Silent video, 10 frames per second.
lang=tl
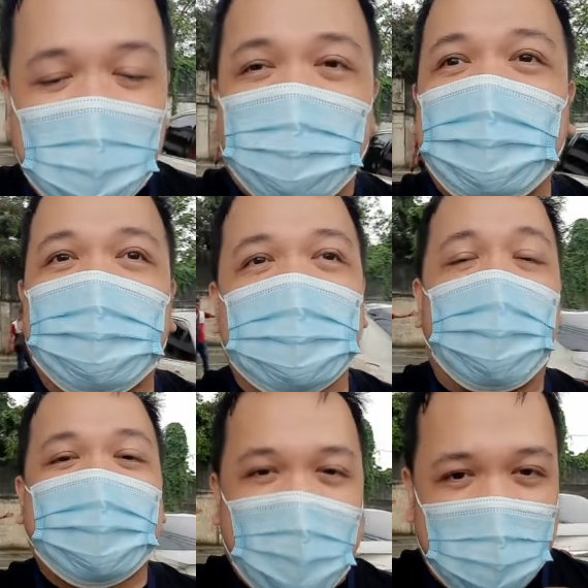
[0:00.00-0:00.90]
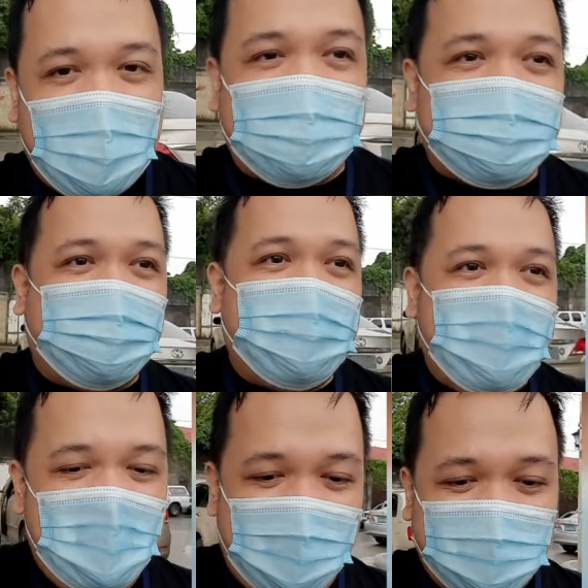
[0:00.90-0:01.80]
galing po dito sa Batangas.
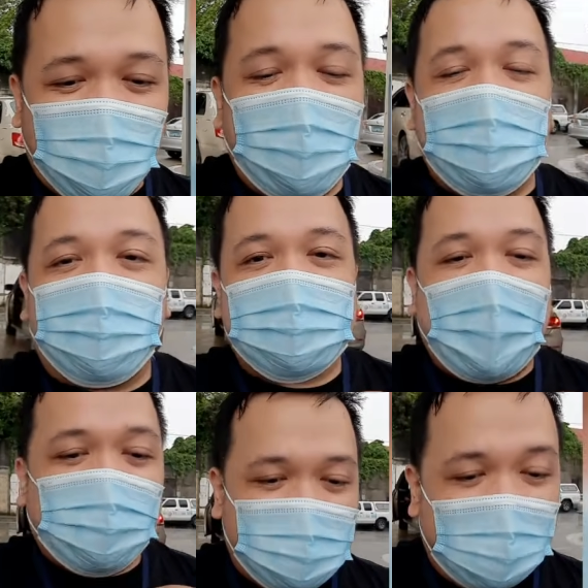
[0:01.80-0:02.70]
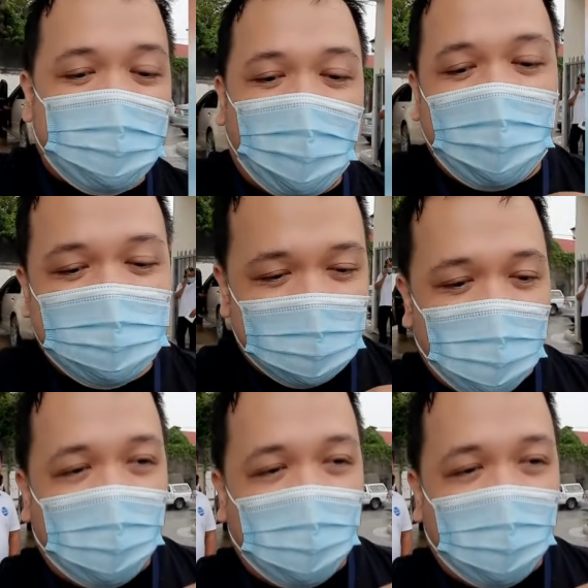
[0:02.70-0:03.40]
And solid po tayo dito kay